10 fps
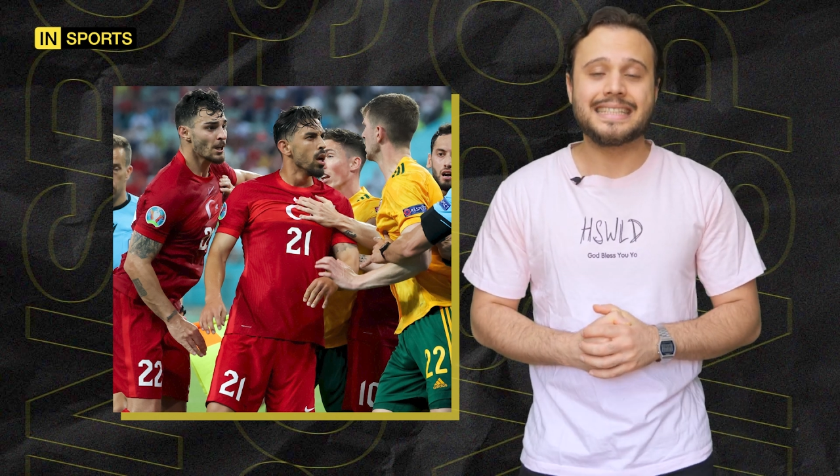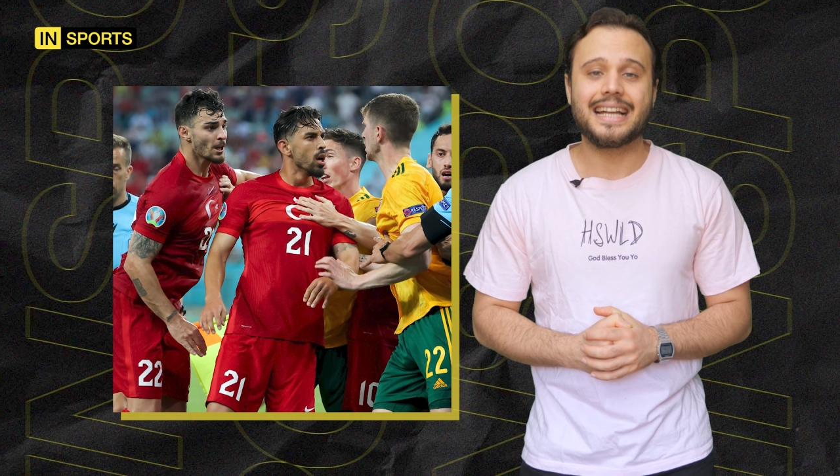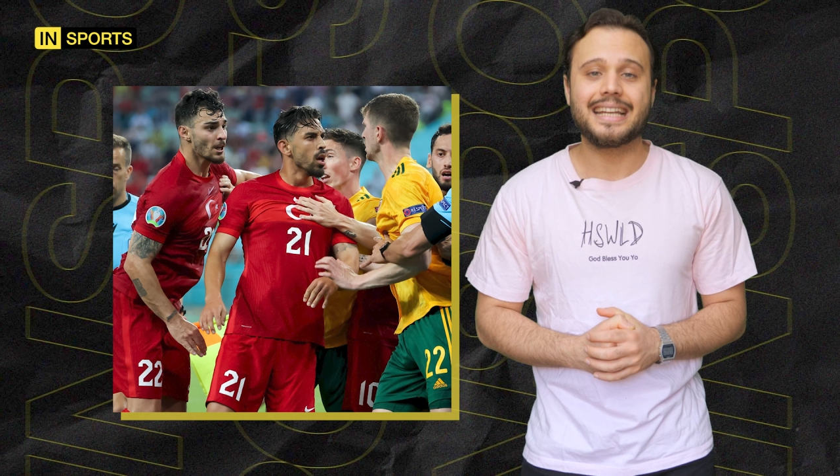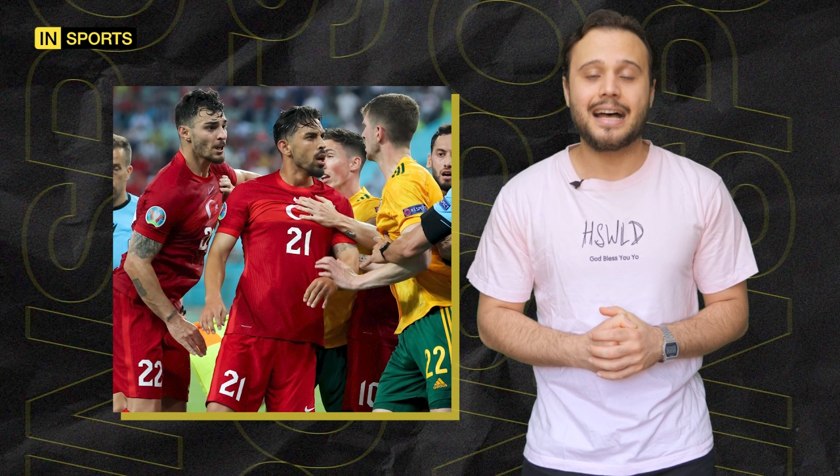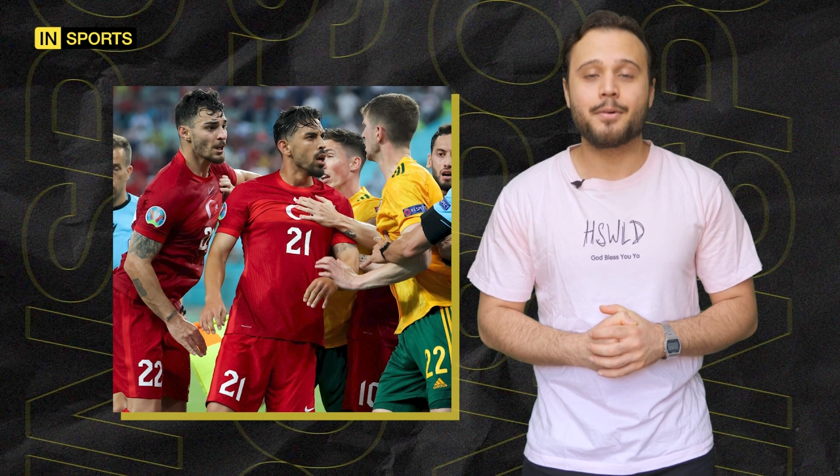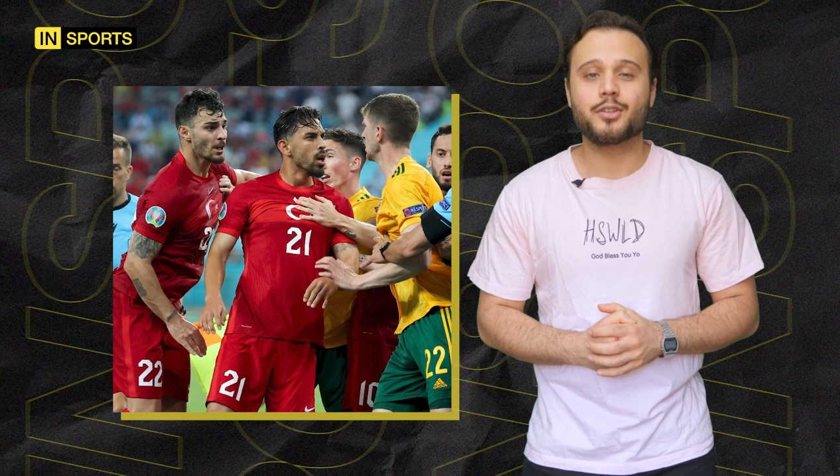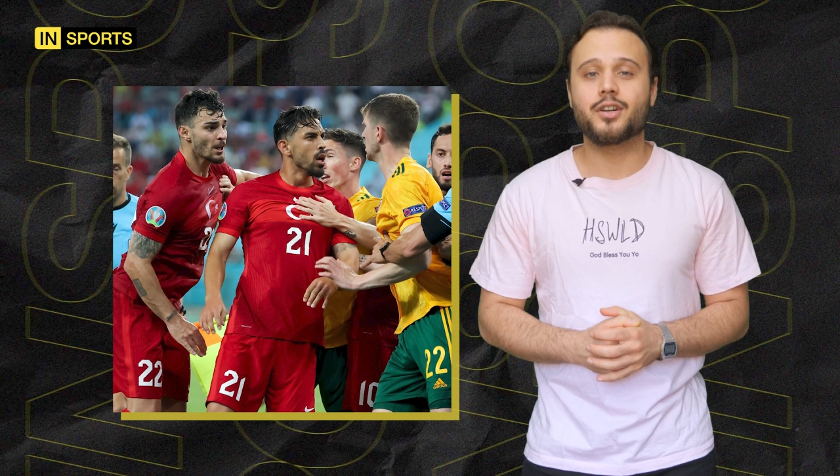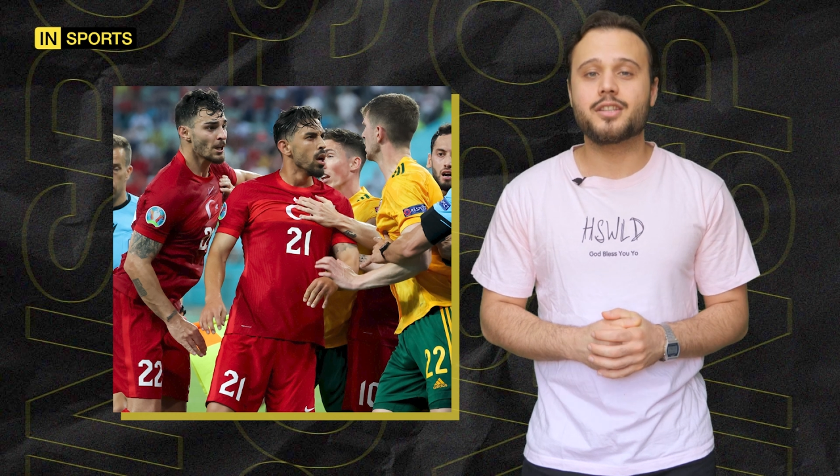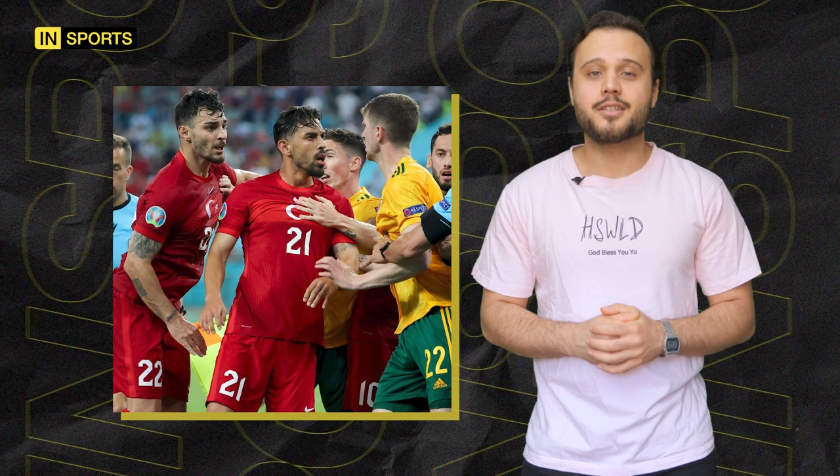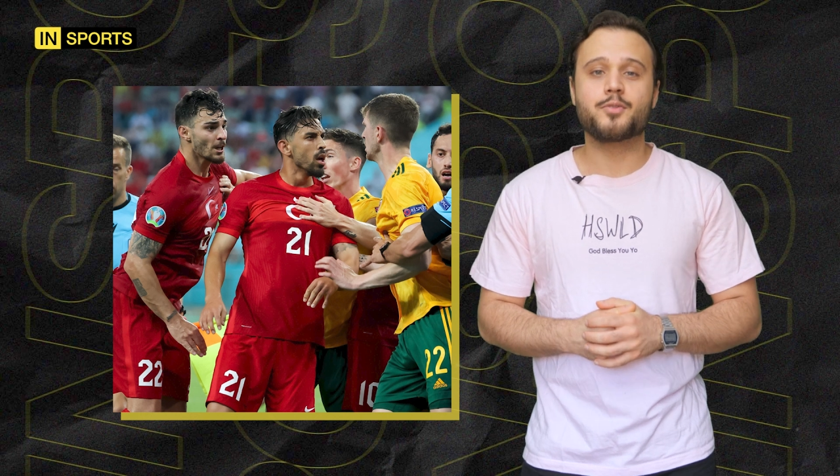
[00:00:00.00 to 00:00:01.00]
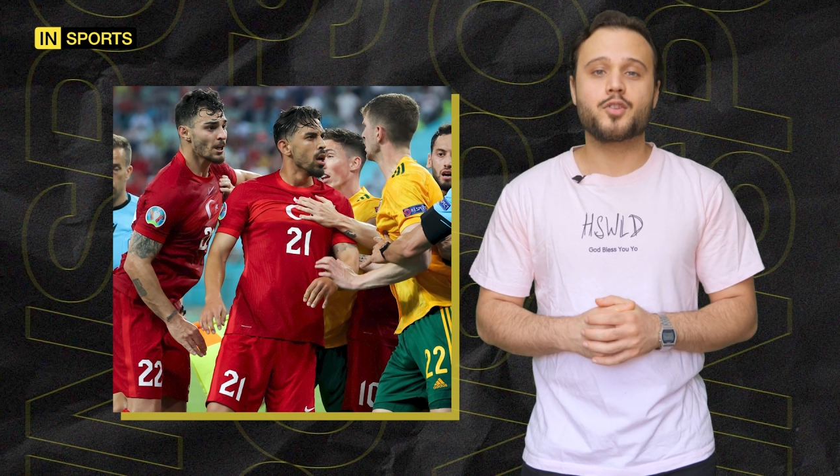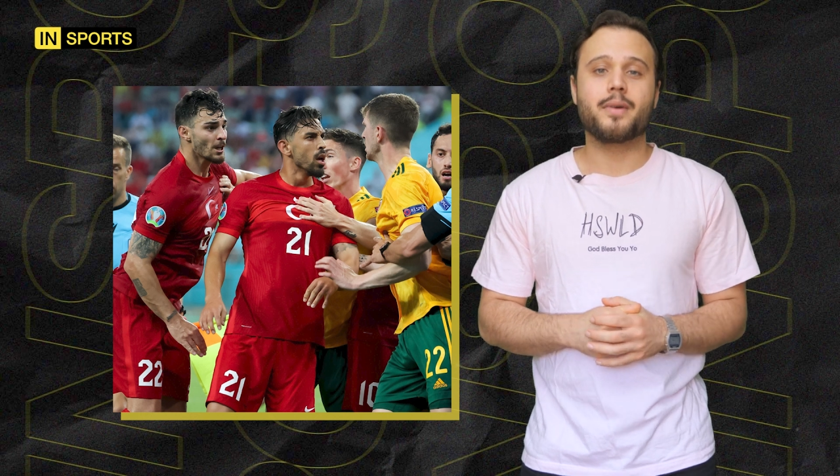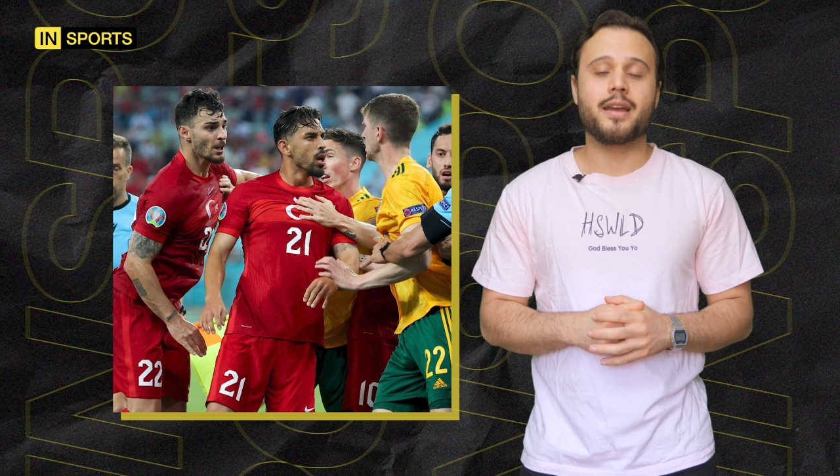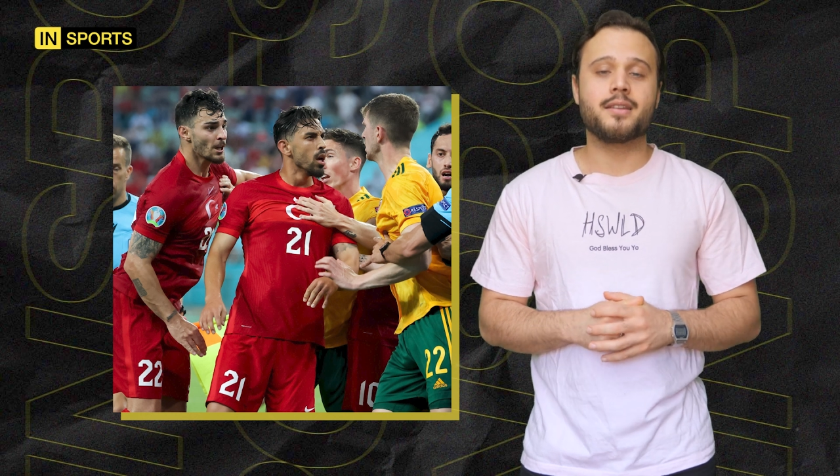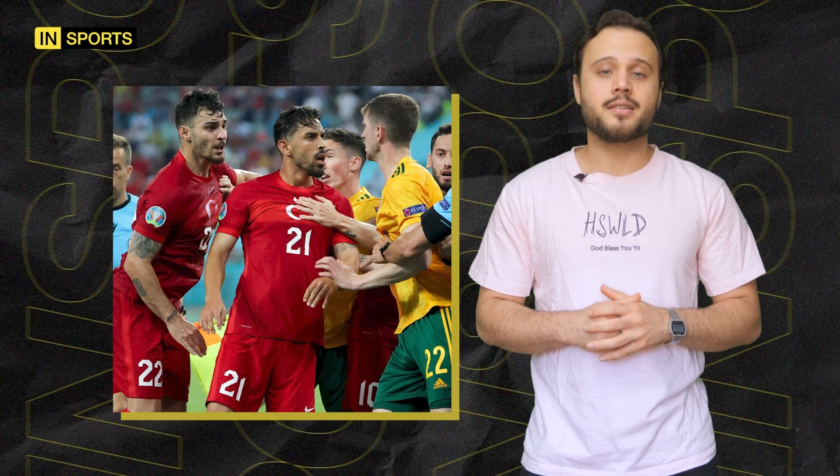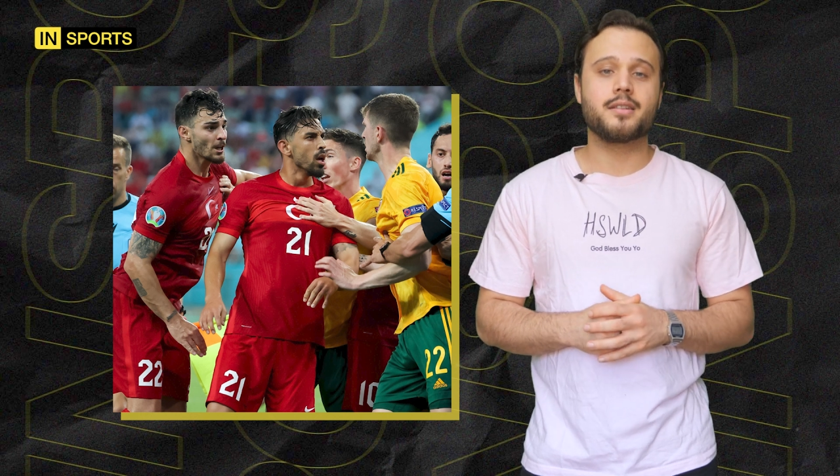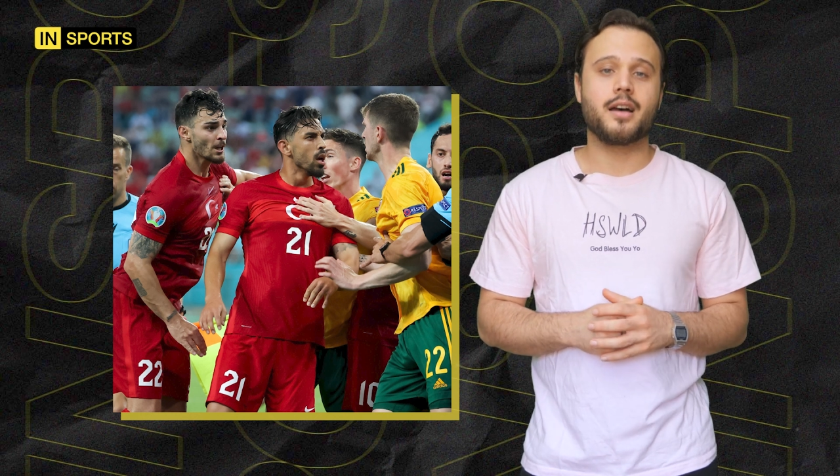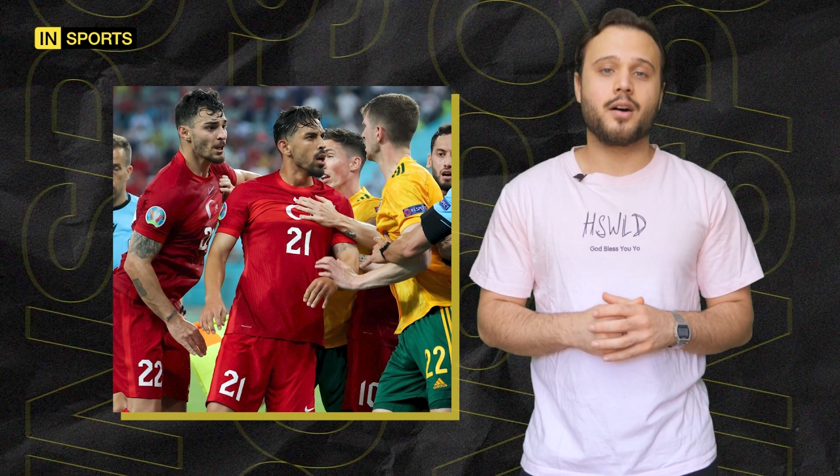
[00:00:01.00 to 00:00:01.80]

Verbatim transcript: dann aber trotzdem zum Ende